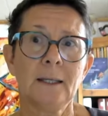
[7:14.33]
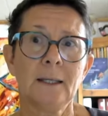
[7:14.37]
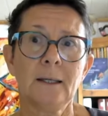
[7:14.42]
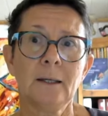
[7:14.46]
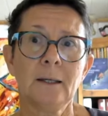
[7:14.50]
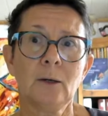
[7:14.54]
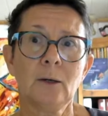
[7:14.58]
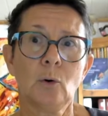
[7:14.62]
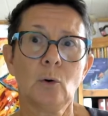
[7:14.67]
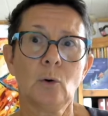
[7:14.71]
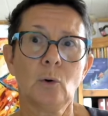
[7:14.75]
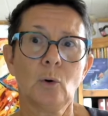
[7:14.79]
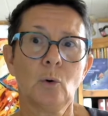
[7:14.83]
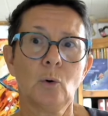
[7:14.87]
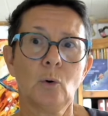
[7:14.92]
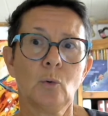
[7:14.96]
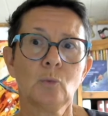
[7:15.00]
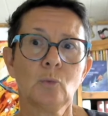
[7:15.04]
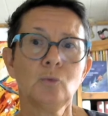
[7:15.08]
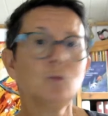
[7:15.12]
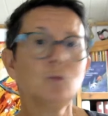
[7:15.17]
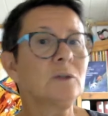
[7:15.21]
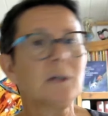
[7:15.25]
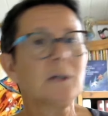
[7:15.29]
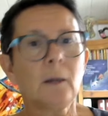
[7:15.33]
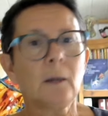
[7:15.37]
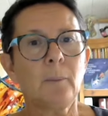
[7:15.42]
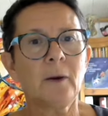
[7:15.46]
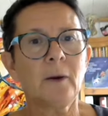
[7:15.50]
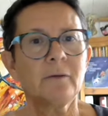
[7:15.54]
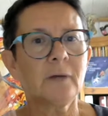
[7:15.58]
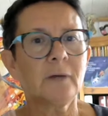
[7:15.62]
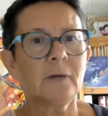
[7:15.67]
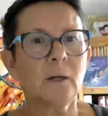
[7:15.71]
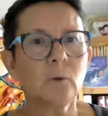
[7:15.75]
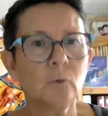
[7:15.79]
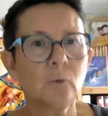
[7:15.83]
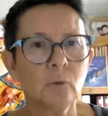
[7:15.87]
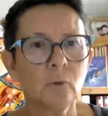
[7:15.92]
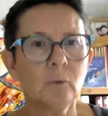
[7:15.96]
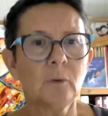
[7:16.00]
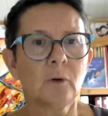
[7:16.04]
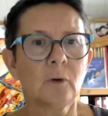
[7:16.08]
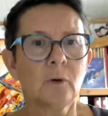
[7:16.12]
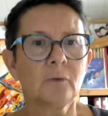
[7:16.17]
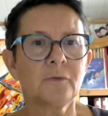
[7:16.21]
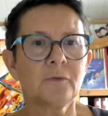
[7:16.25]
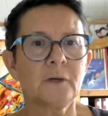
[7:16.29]
Et on ne nous tire pas vers le
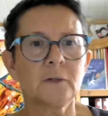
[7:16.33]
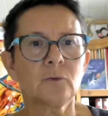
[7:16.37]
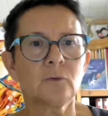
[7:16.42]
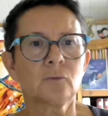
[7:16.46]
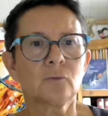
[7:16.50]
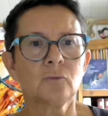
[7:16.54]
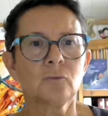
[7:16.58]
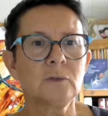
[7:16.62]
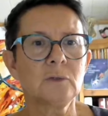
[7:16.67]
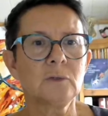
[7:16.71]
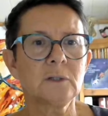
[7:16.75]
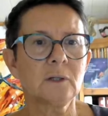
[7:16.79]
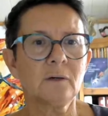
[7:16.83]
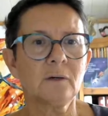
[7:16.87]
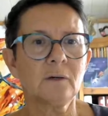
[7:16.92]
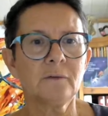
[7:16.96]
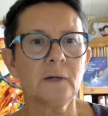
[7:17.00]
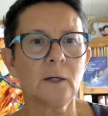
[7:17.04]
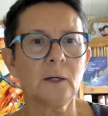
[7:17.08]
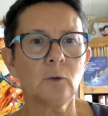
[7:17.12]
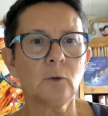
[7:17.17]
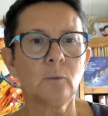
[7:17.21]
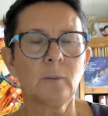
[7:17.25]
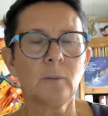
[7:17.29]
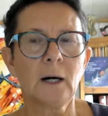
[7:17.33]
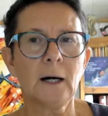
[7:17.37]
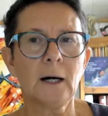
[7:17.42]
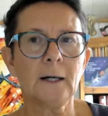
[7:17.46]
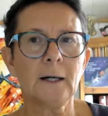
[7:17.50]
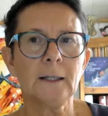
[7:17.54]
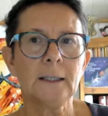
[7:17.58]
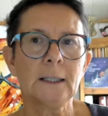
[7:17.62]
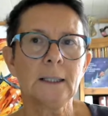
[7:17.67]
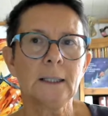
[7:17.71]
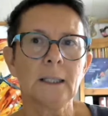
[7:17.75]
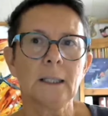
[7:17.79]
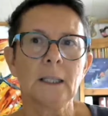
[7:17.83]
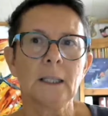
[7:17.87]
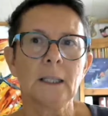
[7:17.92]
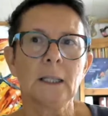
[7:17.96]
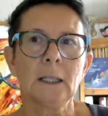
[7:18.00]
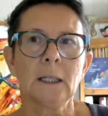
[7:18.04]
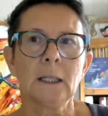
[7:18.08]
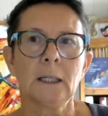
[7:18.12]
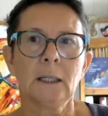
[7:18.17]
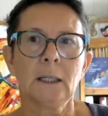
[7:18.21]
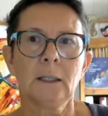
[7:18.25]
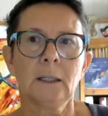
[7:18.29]
haut, en fait, on nous tire vers le bas.
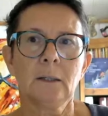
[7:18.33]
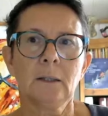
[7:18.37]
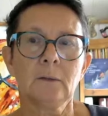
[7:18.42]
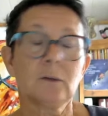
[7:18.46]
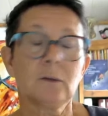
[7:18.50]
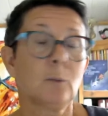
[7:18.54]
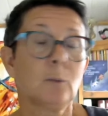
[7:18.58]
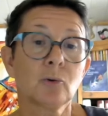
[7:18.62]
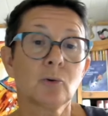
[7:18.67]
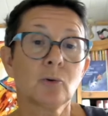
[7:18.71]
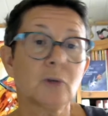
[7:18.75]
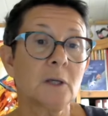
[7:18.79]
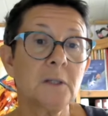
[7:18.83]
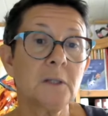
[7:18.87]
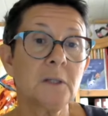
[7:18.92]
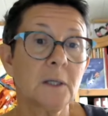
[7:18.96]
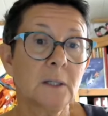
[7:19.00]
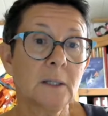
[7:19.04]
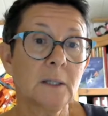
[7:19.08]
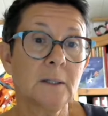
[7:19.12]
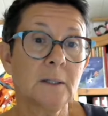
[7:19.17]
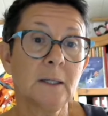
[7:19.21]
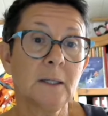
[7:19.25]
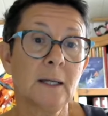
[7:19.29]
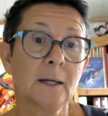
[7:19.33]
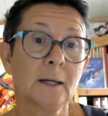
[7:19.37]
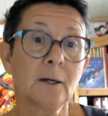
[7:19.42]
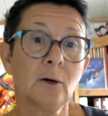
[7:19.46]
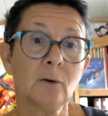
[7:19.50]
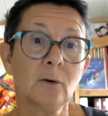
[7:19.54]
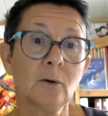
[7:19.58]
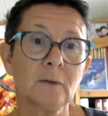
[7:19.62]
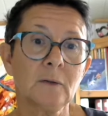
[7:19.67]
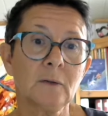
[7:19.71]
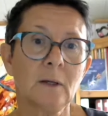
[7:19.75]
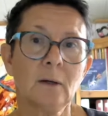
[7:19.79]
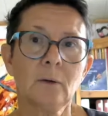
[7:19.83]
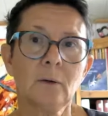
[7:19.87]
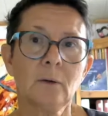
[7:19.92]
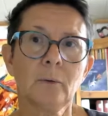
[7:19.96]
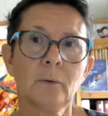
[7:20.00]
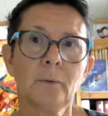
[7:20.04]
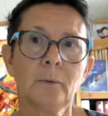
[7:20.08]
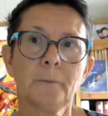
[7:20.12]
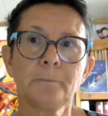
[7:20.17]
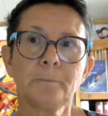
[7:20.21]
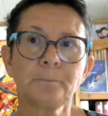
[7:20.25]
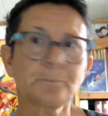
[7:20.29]
Et c'est pour ça qu'il y a des délinquances. Hein,
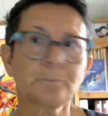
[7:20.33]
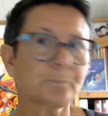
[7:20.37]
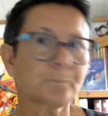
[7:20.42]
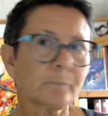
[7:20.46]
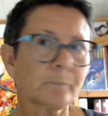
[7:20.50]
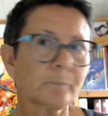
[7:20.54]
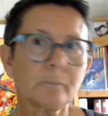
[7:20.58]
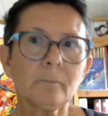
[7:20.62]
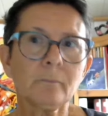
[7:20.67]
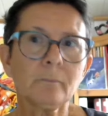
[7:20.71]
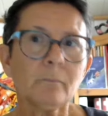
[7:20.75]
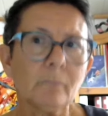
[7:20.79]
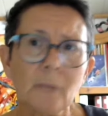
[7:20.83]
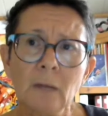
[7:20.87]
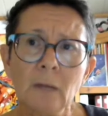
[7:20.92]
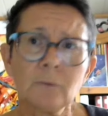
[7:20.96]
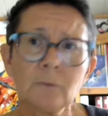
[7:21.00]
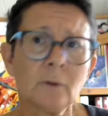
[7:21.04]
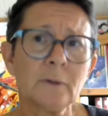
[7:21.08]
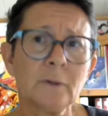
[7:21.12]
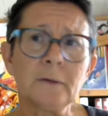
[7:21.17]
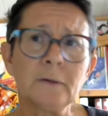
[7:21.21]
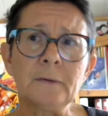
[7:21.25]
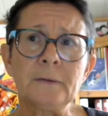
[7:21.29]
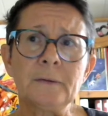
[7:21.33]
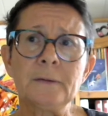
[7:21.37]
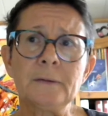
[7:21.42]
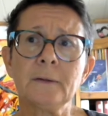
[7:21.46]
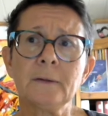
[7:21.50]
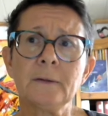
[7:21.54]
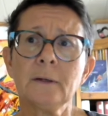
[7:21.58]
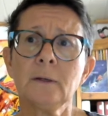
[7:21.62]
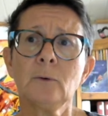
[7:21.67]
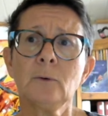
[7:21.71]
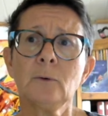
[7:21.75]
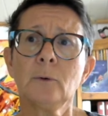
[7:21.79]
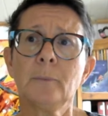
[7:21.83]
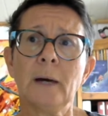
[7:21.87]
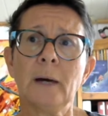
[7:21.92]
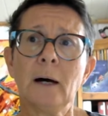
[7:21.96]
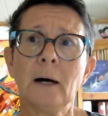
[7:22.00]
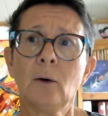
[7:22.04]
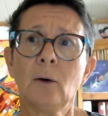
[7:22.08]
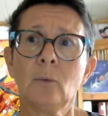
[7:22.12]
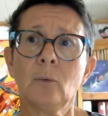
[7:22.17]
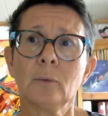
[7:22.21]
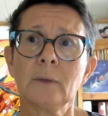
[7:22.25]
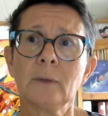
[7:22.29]
euh, dans les cités, euh,
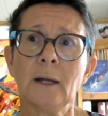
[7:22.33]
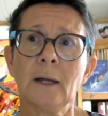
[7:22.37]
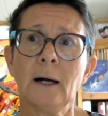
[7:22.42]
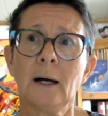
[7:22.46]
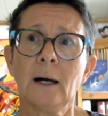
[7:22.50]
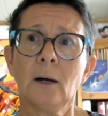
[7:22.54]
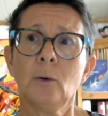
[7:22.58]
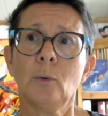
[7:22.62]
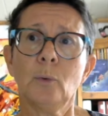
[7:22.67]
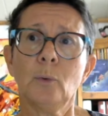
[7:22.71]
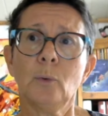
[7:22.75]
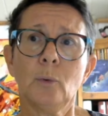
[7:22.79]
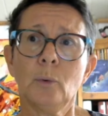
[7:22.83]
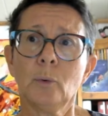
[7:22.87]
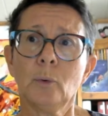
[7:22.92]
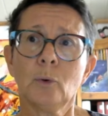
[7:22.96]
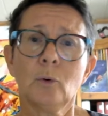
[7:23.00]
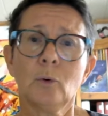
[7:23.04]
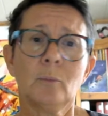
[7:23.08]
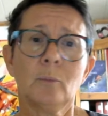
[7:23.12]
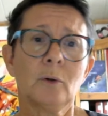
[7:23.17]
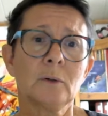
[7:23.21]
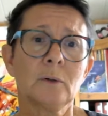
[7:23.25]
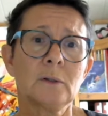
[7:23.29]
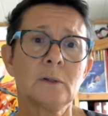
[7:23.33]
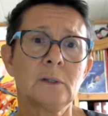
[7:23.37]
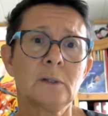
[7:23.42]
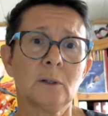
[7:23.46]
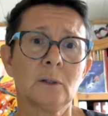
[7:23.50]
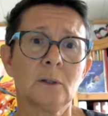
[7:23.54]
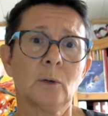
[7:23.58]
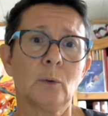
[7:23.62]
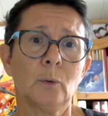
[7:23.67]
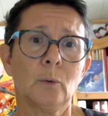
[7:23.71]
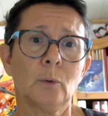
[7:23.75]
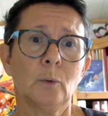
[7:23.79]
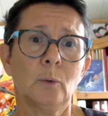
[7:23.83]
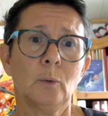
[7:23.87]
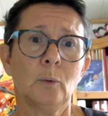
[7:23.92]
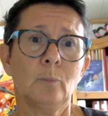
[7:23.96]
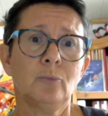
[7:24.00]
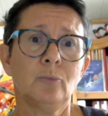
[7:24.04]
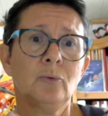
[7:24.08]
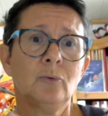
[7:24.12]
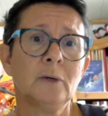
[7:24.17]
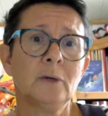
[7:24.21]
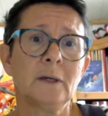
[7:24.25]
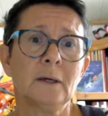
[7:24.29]
ben, on a, euh, comment dire,
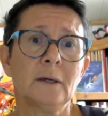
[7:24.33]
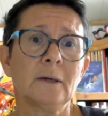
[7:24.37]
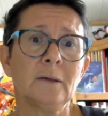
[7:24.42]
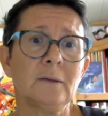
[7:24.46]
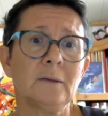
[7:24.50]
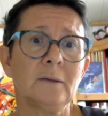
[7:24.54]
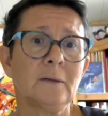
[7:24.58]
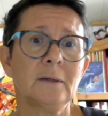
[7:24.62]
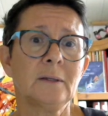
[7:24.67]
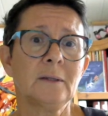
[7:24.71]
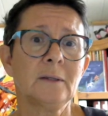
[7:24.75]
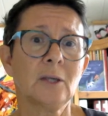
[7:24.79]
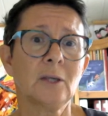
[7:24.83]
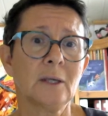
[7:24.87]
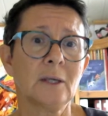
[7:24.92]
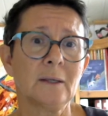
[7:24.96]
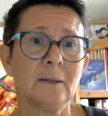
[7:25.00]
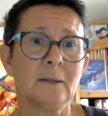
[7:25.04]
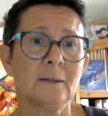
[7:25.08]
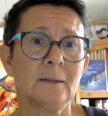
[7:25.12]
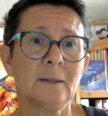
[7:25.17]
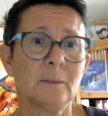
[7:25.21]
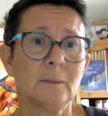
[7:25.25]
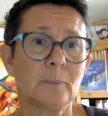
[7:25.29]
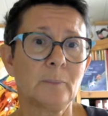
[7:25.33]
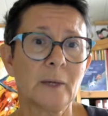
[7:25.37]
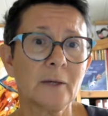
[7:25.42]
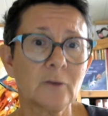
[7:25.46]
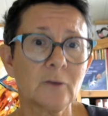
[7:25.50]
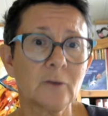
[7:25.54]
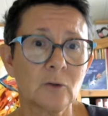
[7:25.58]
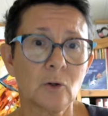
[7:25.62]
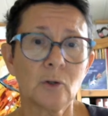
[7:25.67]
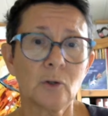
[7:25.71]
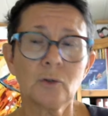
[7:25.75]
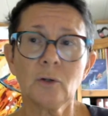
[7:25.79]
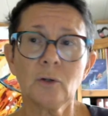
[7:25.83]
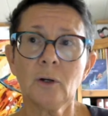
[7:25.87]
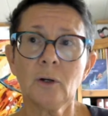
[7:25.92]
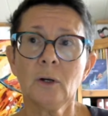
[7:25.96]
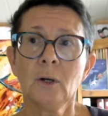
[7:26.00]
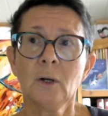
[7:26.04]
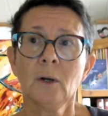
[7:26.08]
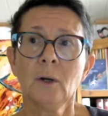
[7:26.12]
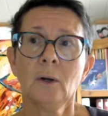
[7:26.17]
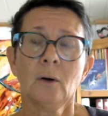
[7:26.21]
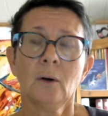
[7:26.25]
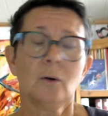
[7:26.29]
bunkérisé des, personnes
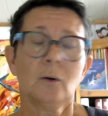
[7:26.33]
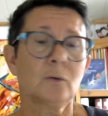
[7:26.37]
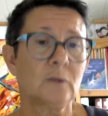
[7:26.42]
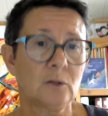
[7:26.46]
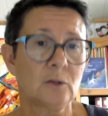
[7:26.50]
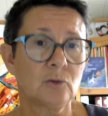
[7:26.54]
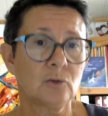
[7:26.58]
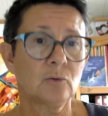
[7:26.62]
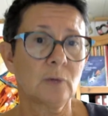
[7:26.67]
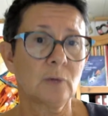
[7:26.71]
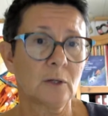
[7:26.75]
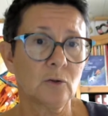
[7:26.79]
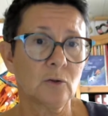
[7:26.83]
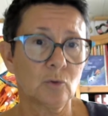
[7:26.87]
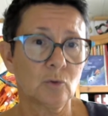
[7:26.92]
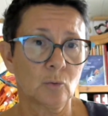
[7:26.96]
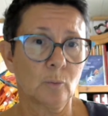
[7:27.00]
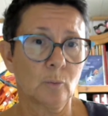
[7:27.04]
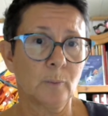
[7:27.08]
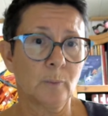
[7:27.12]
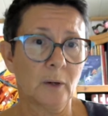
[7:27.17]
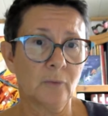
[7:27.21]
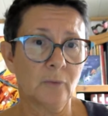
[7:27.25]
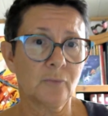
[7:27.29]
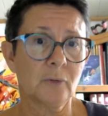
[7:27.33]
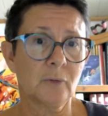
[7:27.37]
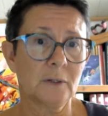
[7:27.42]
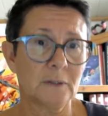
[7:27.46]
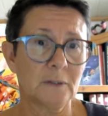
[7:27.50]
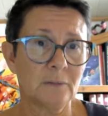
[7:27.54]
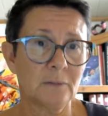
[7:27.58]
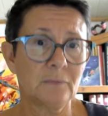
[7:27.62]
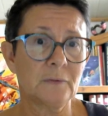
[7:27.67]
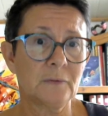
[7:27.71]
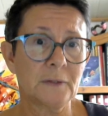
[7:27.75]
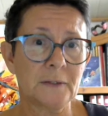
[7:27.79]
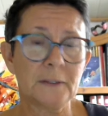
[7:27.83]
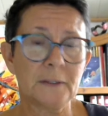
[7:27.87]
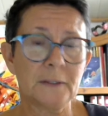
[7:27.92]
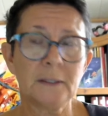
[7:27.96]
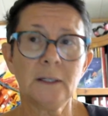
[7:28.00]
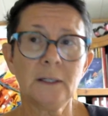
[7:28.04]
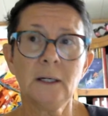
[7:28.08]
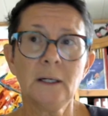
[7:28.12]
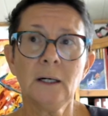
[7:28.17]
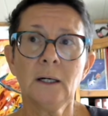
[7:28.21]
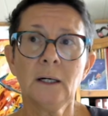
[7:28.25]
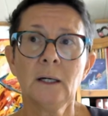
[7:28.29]
en situation parfois
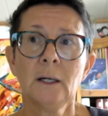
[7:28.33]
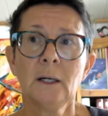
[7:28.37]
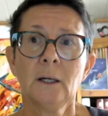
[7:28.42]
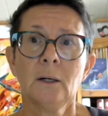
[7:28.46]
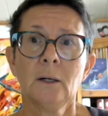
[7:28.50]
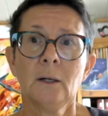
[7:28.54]
difficile.